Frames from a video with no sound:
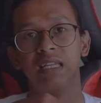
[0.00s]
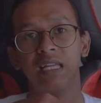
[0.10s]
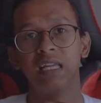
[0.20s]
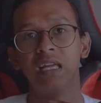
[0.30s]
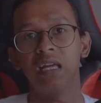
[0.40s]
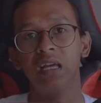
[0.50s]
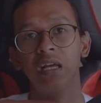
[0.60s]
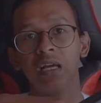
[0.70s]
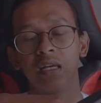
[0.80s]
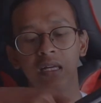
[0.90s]
ini
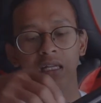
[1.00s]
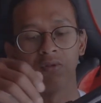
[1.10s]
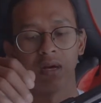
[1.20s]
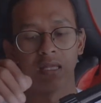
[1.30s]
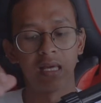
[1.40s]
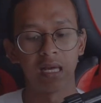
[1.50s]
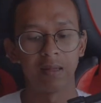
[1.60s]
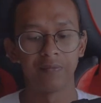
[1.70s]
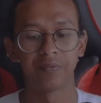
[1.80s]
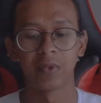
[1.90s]
Kini itu aja
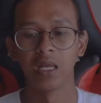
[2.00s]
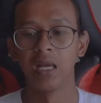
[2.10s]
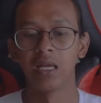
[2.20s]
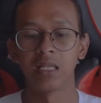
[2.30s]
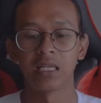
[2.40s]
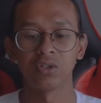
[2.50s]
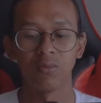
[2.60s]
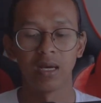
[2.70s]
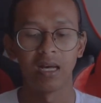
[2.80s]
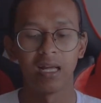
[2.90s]
kita
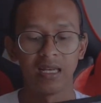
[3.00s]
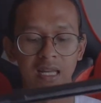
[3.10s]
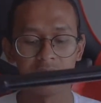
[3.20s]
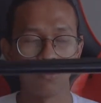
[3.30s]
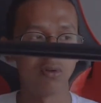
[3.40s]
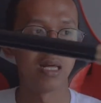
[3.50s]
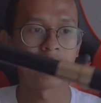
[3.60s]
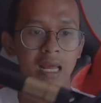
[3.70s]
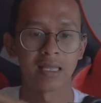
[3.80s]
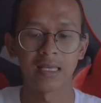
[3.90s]
coba lihat dulu dari
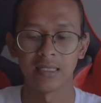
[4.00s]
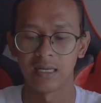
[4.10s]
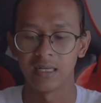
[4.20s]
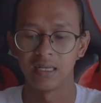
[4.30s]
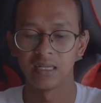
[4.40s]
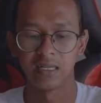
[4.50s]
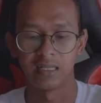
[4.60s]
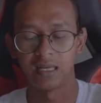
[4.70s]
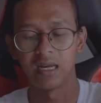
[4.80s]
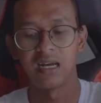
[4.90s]
atas ya
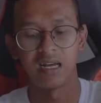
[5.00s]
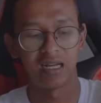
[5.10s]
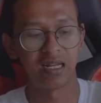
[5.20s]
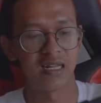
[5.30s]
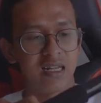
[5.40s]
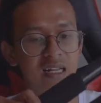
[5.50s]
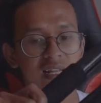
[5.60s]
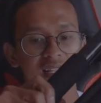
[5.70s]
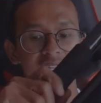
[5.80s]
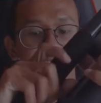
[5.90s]
kita
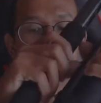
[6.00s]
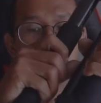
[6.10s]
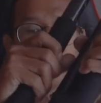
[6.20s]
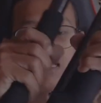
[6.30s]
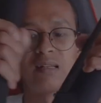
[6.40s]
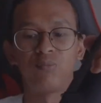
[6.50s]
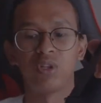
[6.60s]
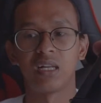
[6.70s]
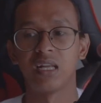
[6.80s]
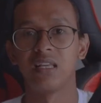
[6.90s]
tinggal
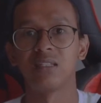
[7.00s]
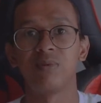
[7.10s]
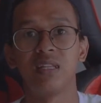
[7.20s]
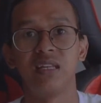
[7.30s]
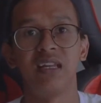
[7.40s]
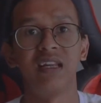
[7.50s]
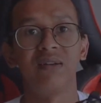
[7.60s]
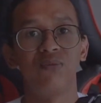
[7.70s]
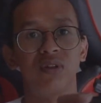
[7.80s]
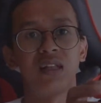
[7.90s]
putar aja seperti ini
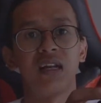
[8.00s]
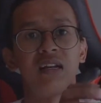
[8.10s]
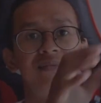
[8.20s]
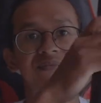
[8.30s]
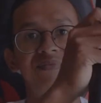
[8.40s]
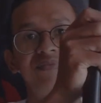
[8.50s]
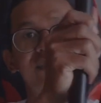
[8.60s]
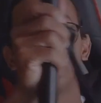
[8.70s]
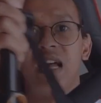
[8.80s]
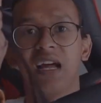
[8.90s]
putar
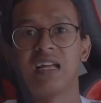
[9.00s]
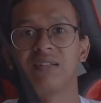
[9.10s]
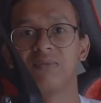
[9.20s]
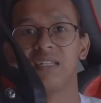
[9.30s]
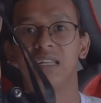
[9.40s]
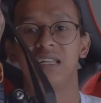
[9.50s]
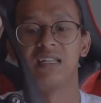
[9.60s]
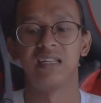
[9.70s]
nah ini